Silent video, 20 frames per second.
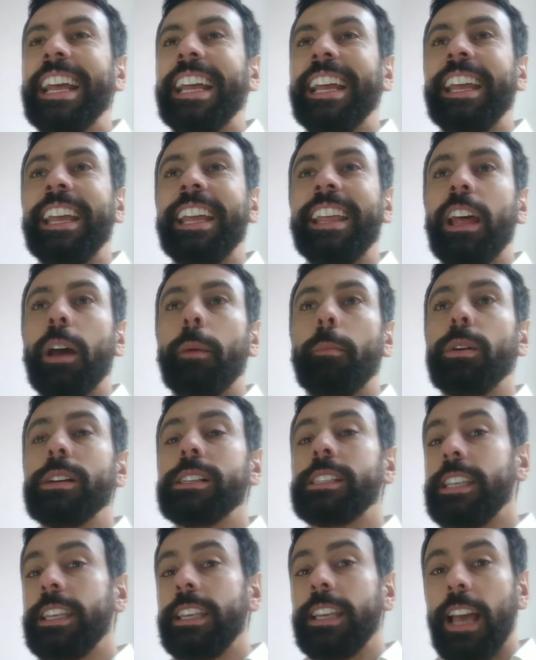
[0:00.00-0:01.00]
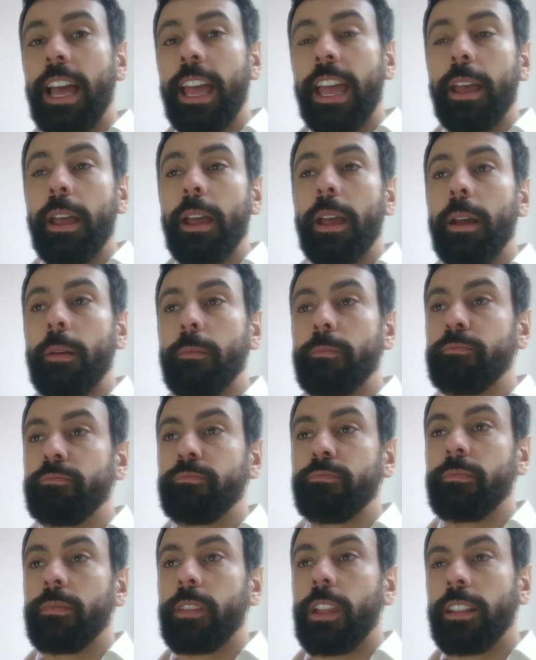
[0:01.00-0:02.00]
Y después sí,
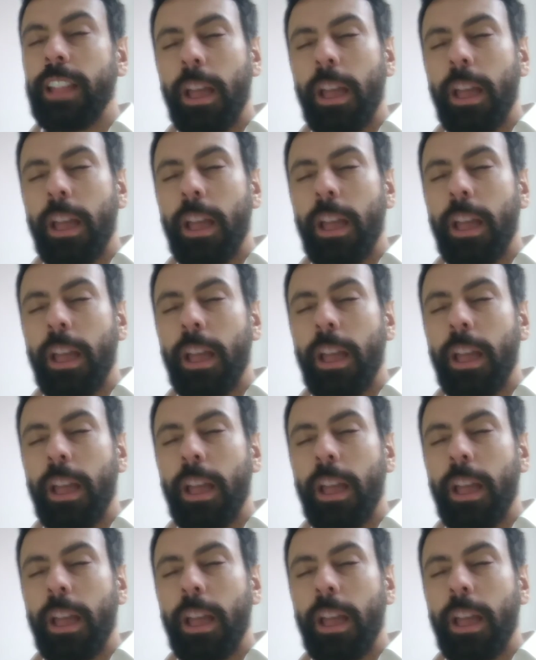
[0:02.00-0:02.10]
em,